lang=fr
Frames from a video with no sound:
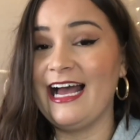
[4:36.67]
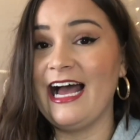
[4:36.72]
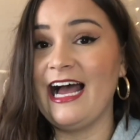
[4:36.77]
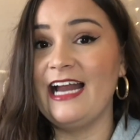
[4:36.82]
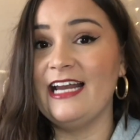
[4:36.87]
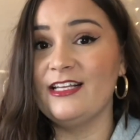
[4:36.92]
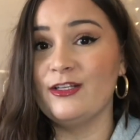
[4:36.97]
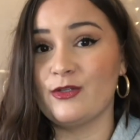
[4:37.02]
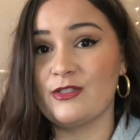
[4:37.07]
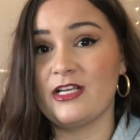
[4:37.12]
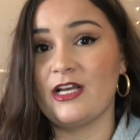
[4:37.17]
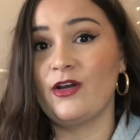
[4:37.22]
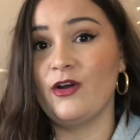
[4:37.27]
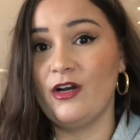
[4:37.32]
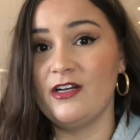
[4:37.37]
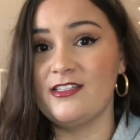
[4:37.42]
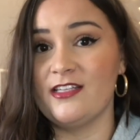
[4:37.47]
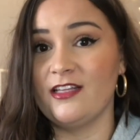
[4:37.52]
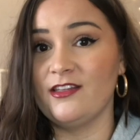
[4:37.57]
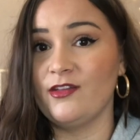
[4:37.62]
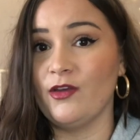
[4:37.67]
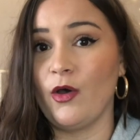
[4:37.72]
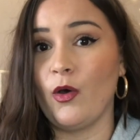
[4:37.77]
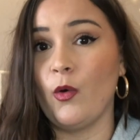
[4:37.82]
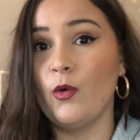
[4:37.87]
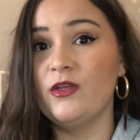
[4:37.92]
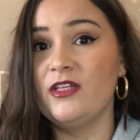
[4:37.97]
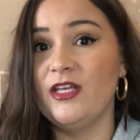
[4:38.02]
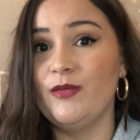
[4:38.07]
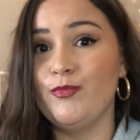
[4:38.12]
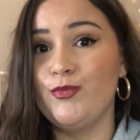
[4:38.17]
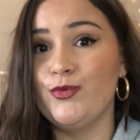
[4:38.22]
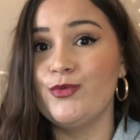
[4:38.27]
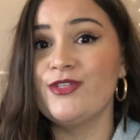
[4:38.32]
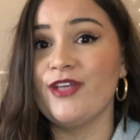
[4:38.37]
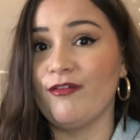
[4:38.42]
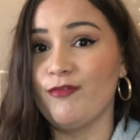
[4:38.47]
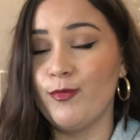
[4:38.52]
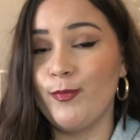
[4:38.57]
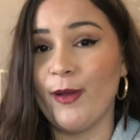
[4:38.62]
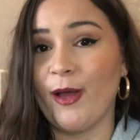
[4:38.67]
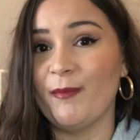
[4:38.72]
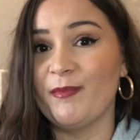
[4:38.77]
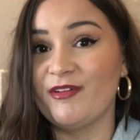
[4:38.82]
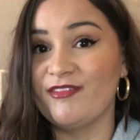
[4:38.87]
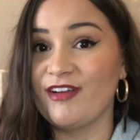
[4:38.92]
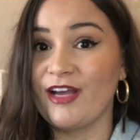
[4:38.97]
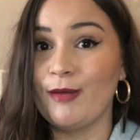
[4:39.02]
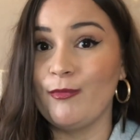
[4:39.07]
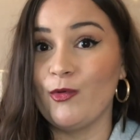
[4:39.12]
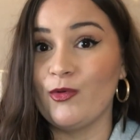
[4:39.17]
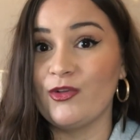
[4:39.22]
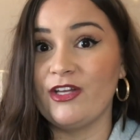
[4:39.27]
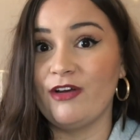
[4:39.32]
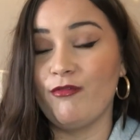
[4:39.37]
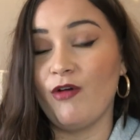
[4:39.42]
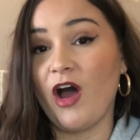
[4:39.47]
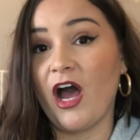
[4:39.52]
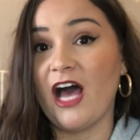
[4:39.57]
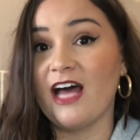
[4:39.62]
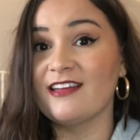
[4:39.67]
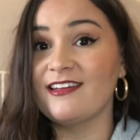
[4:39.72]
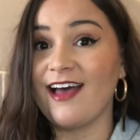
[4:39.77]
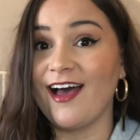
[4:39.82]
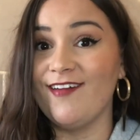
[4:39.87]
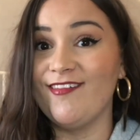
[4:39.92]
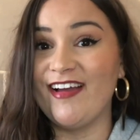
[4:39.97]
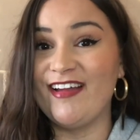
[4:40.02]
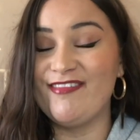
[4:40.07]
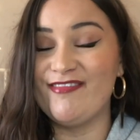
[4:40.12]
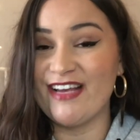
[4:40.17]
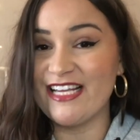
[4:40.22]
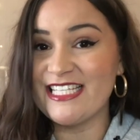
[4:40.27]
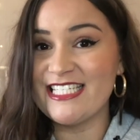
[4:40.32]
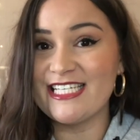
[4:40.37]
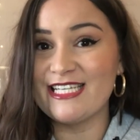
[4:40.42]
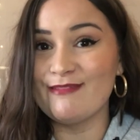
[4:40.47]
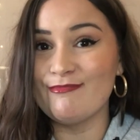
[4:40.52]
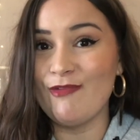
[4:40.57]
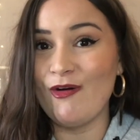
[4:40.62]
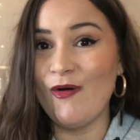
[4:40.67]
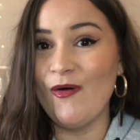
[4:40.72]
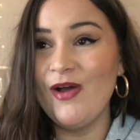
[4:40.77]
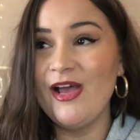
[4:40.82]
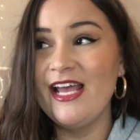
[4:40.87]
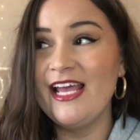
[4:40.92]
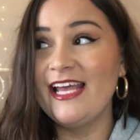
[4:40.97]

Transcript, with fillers: allez dans un call center au début, ça vous permet vraiment d'avoir un travail facilement